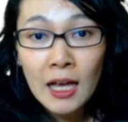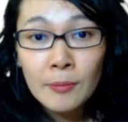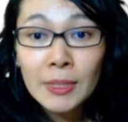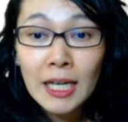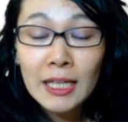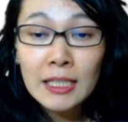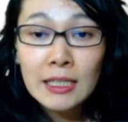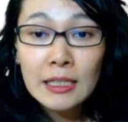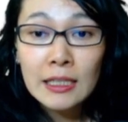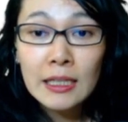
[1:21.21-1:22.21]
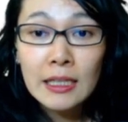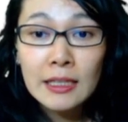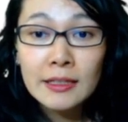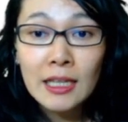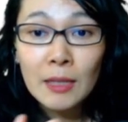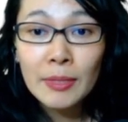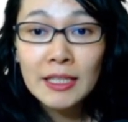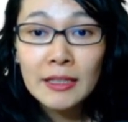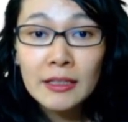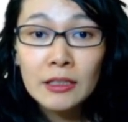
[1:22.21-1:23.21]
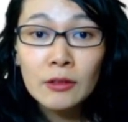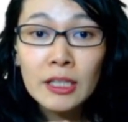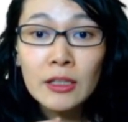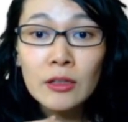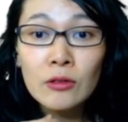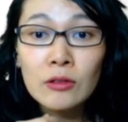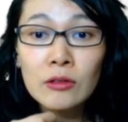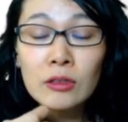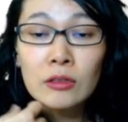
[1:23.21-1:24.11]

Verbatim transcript: para estar apresentando aí, ó,